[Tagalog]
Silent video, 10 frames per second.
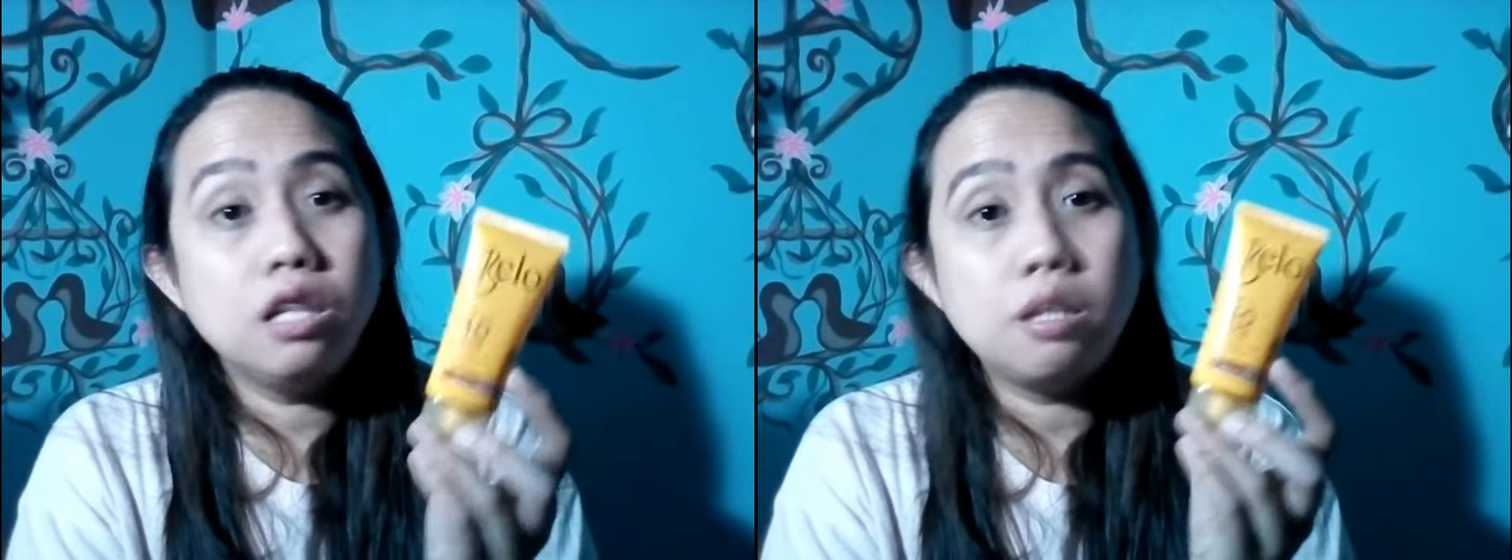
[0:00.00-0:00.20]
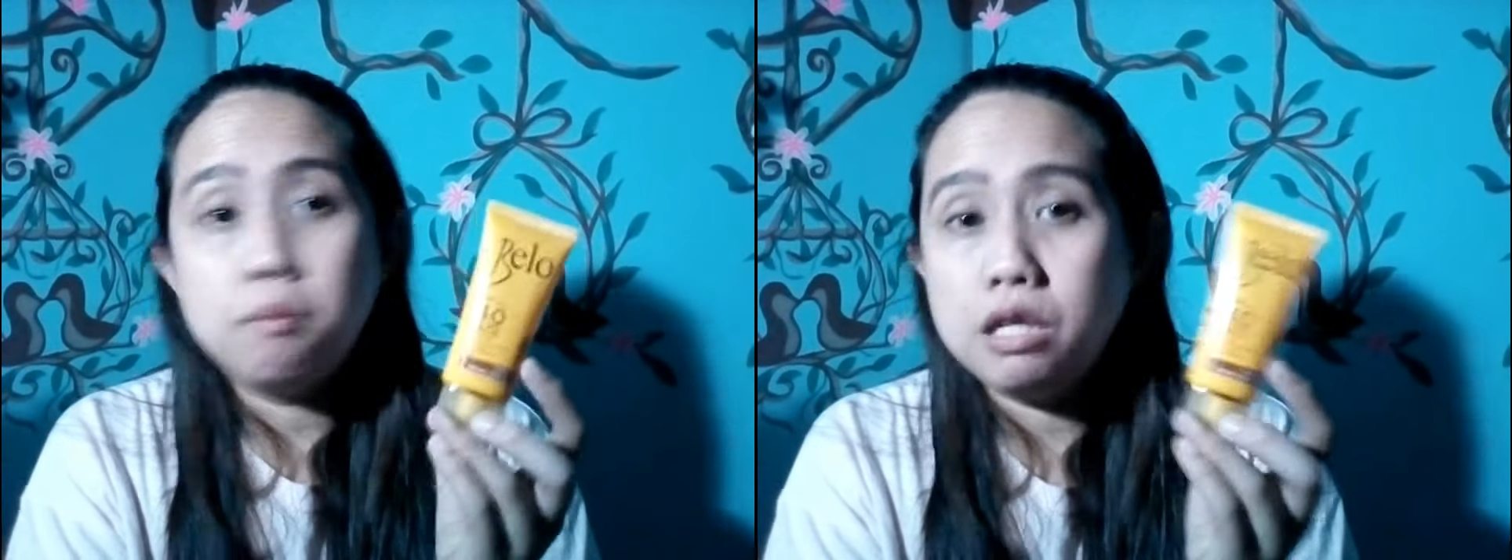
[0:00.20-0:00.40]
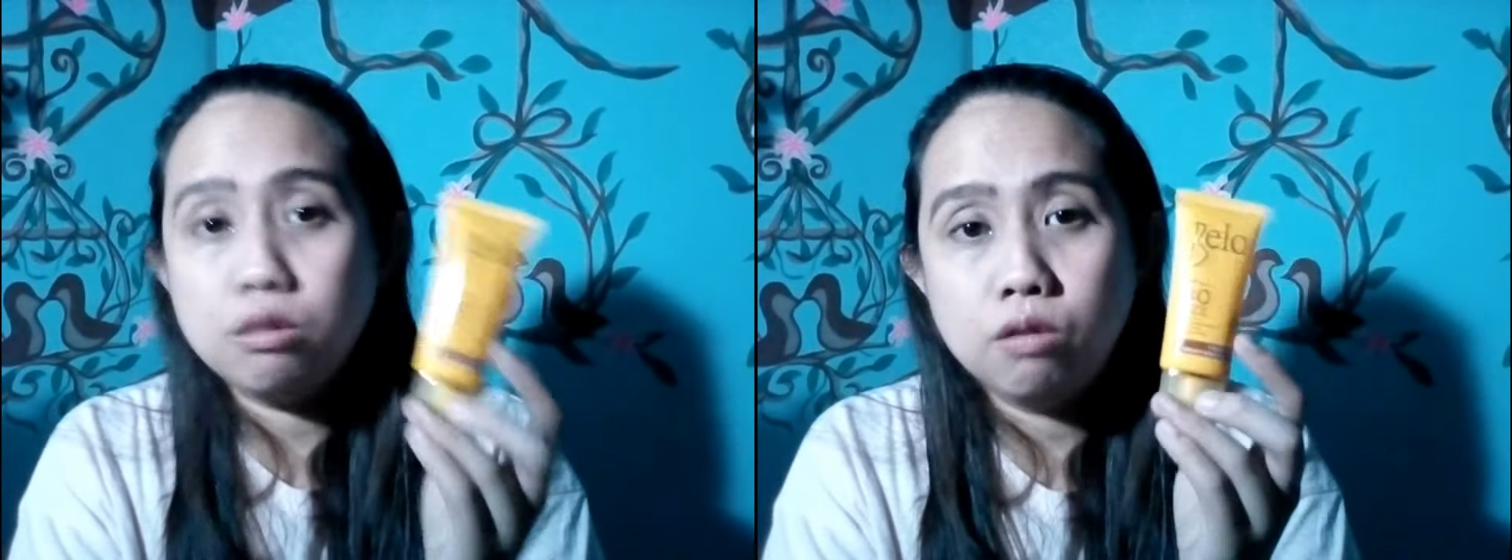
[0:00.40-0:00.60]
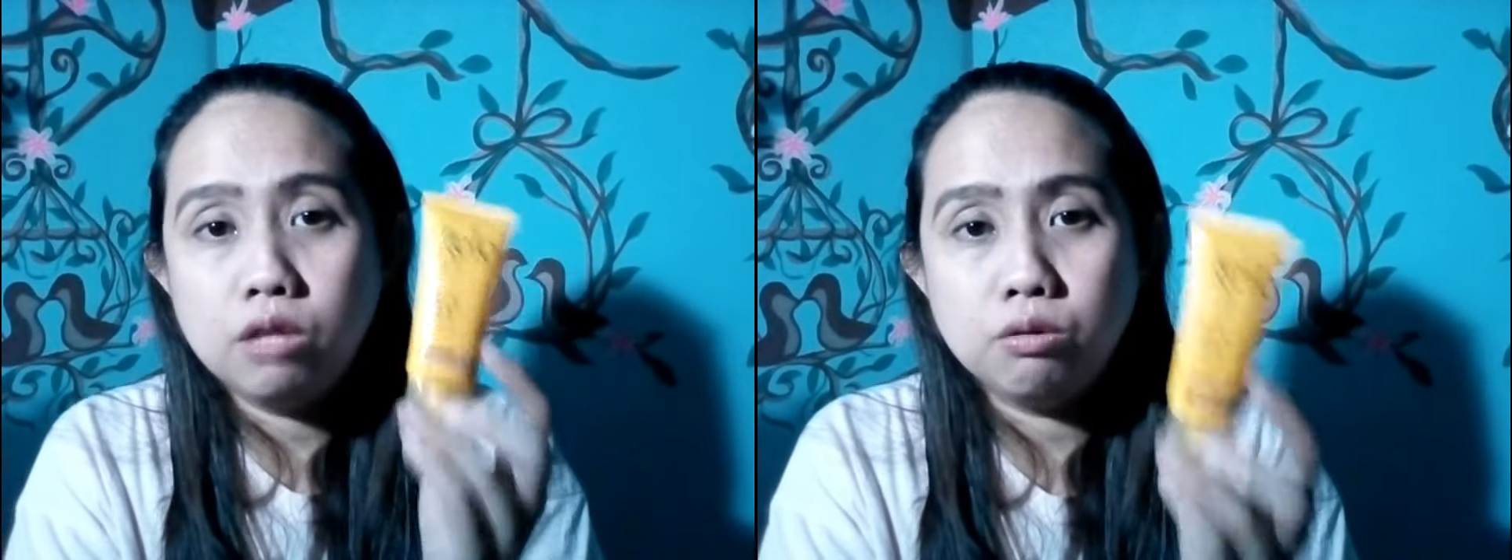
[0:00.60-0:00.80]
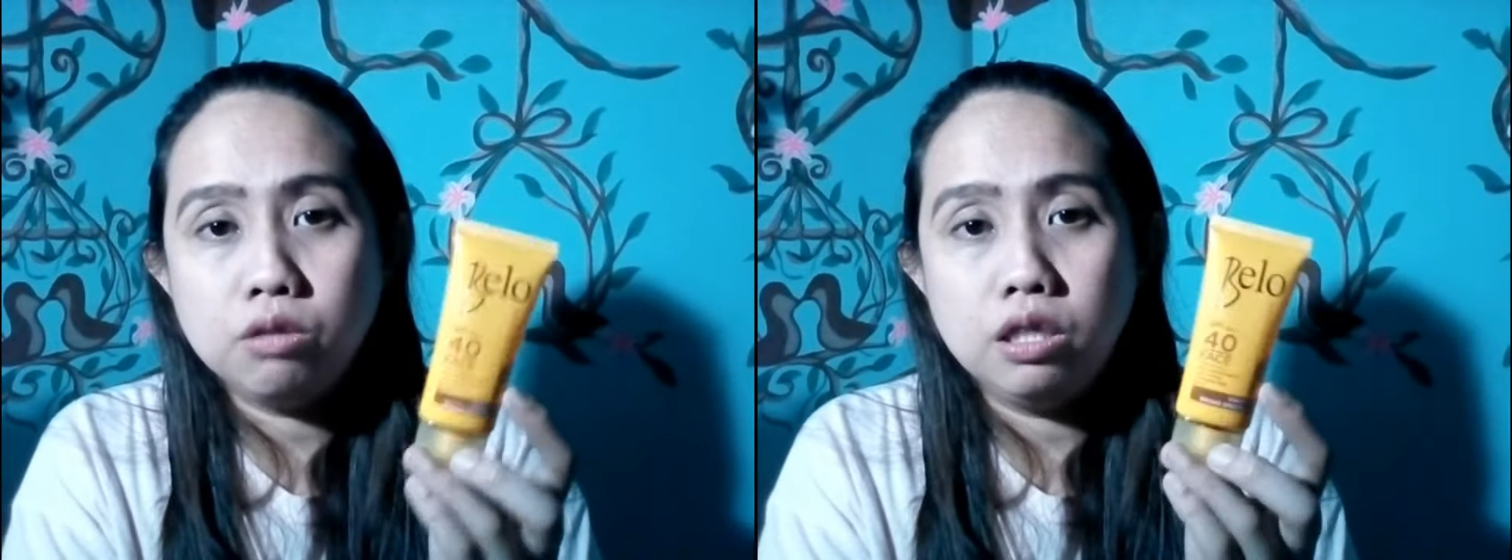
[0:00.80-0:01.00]
isang best ko
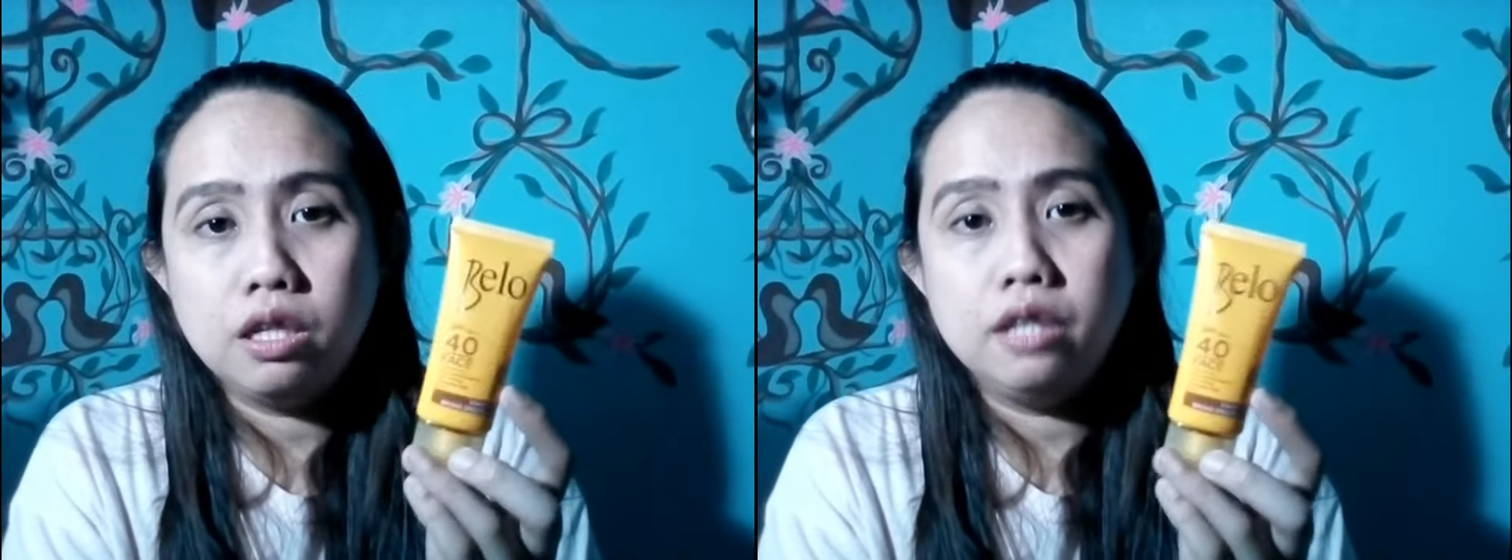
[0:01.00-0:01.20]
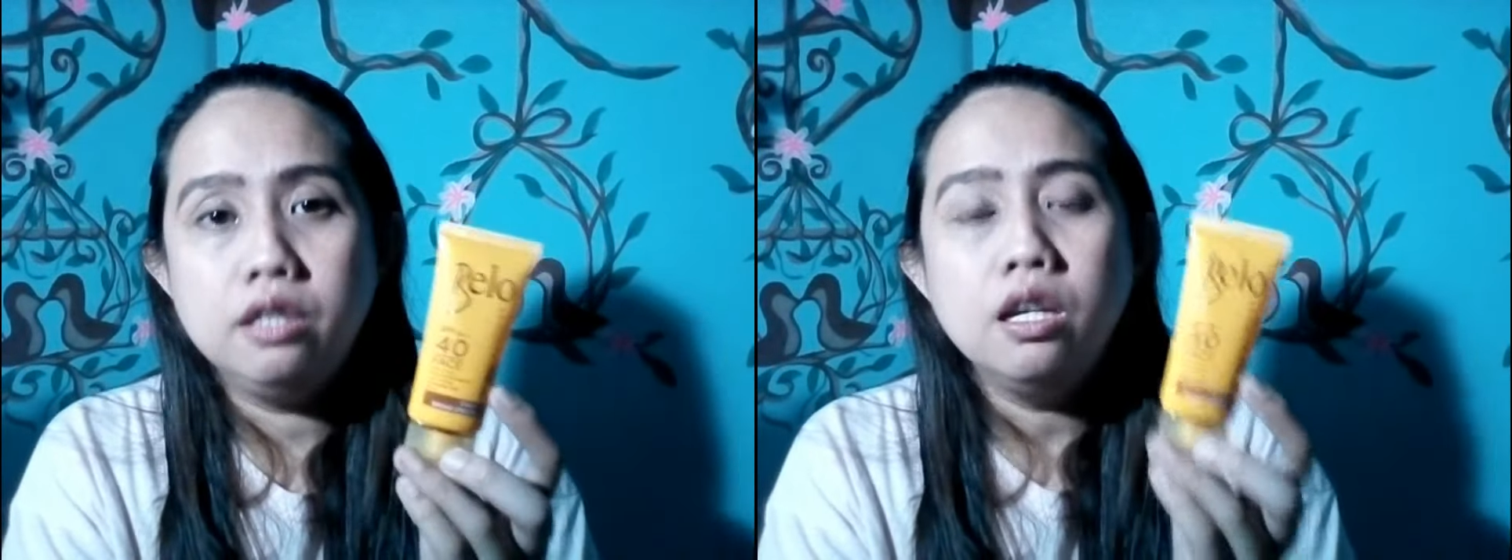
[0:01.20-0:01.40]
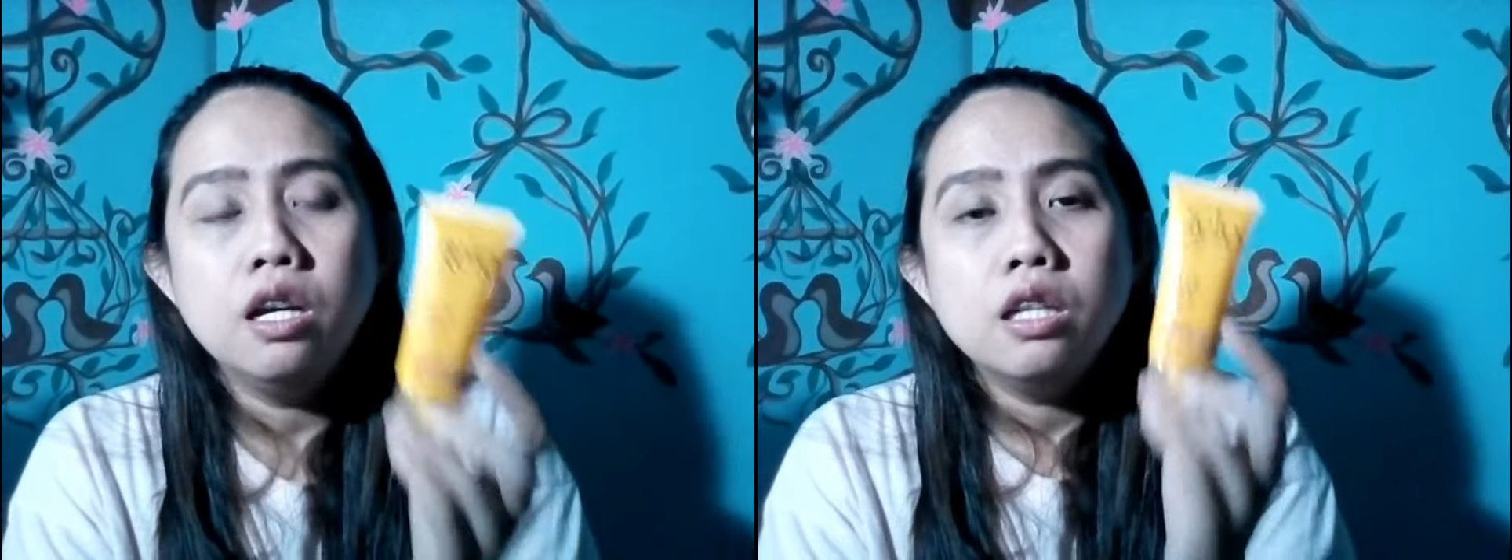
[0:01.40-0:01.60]
lang to trinay.